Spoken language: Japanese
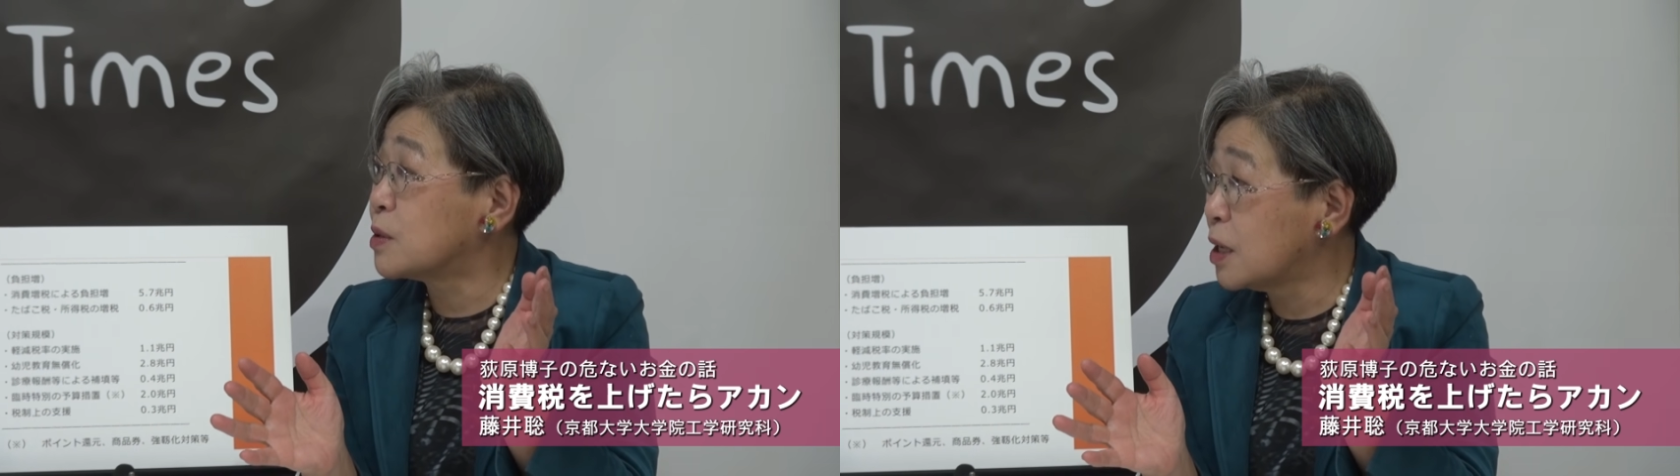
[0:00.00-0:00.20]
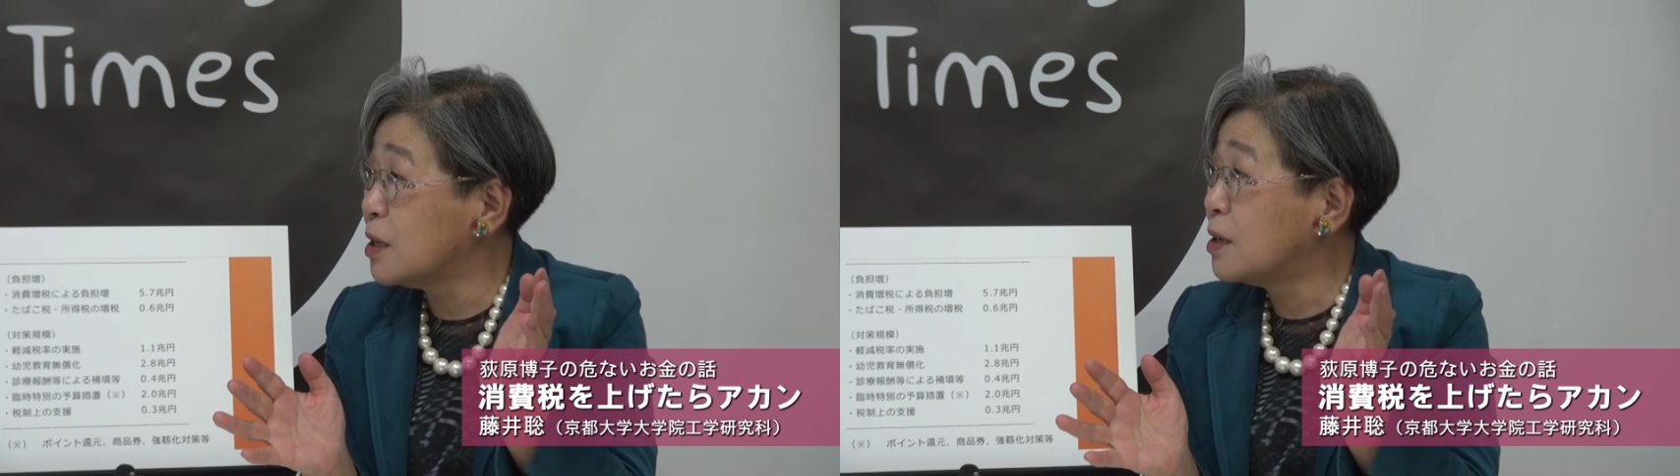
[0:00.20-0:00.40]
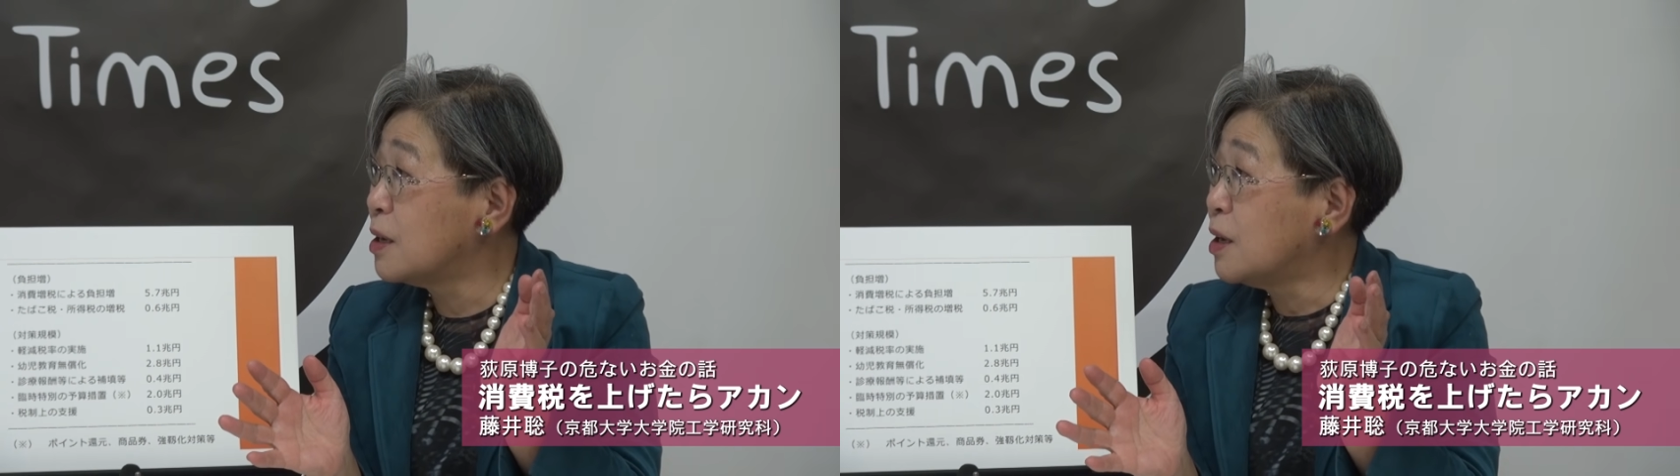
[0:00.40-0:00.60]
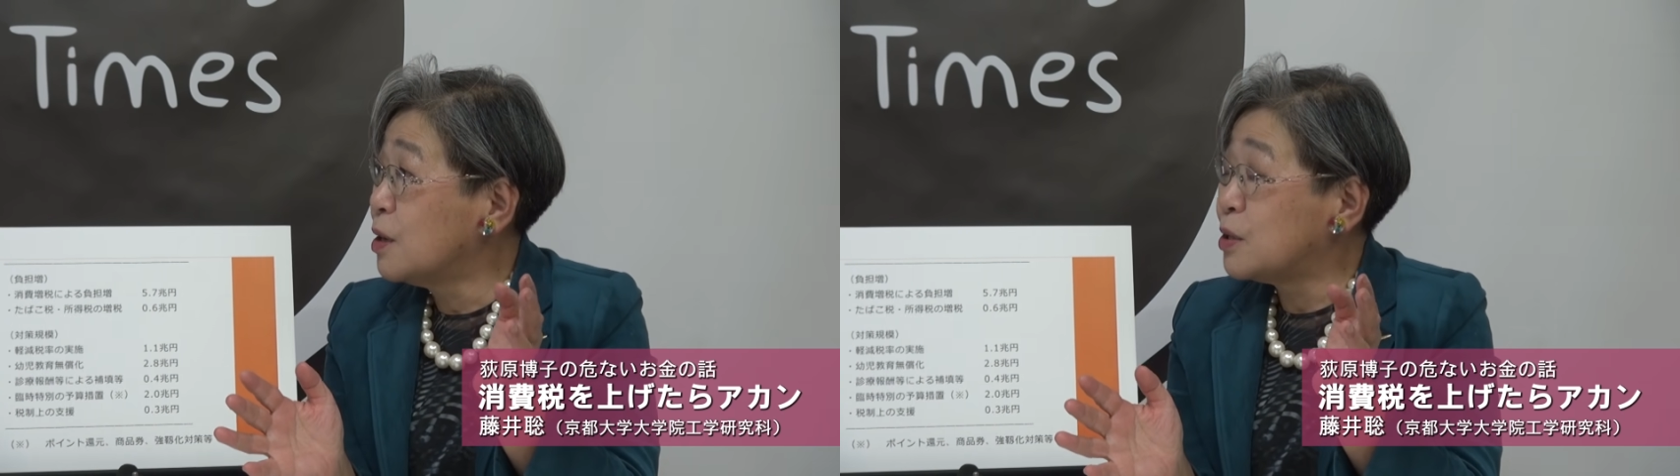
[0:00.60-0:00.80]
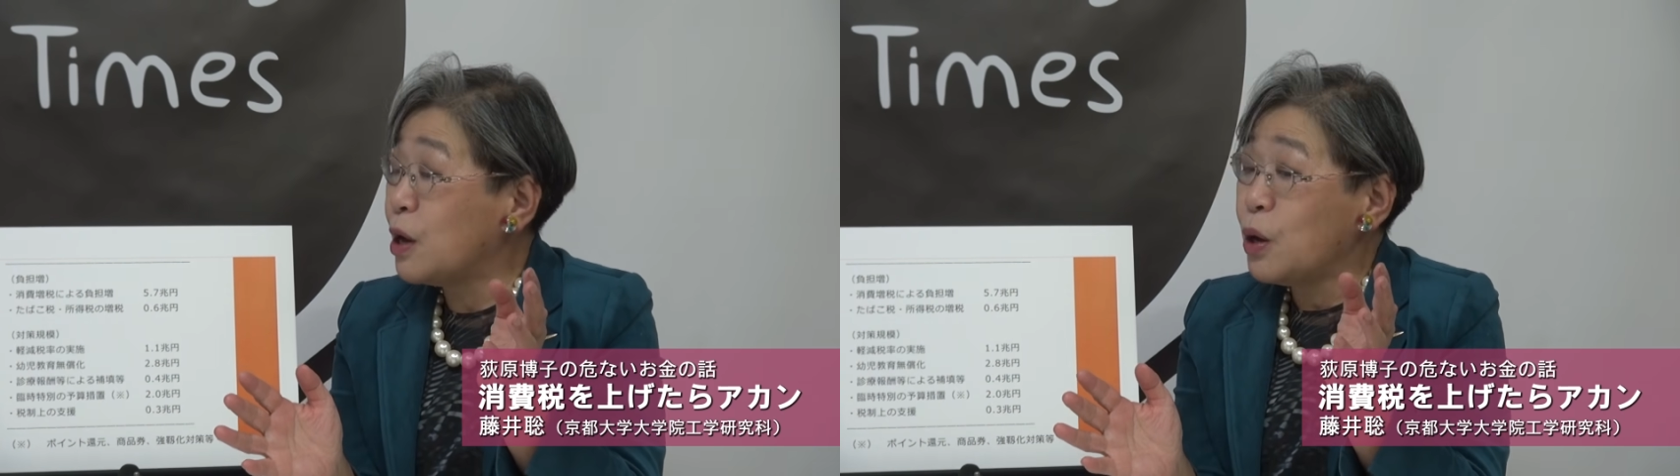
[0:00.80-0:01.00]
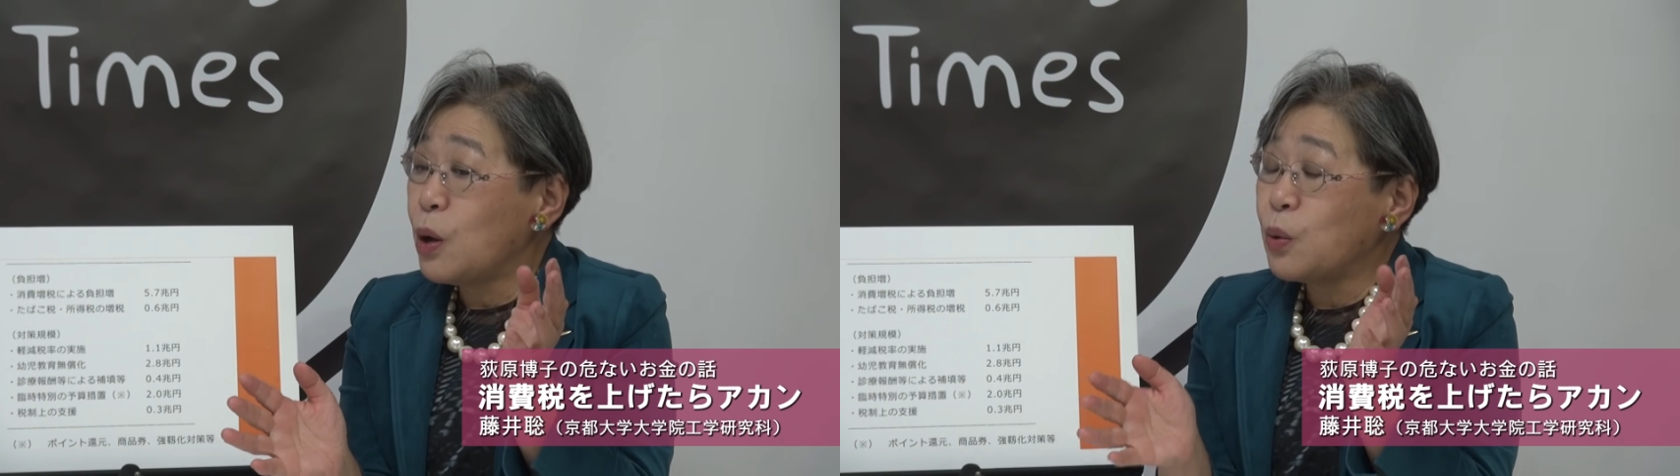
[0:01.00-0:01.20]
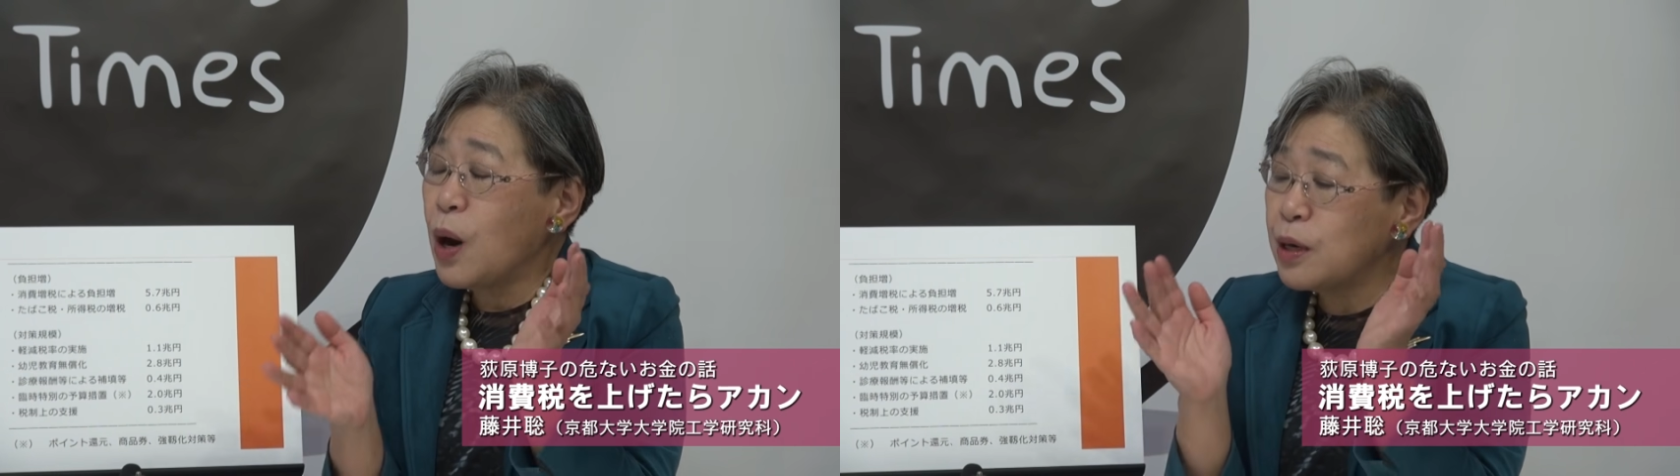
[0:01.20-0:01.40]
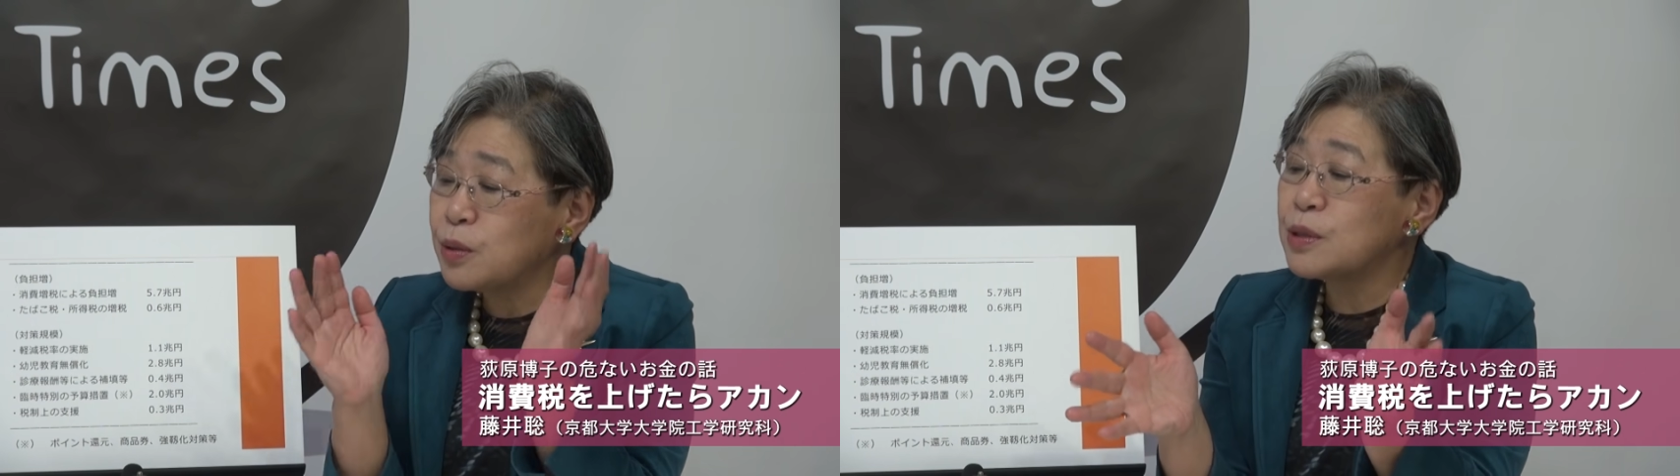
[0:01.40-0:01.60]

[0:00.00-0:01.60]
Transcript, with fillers: ねはい、そうですよそうですよ悪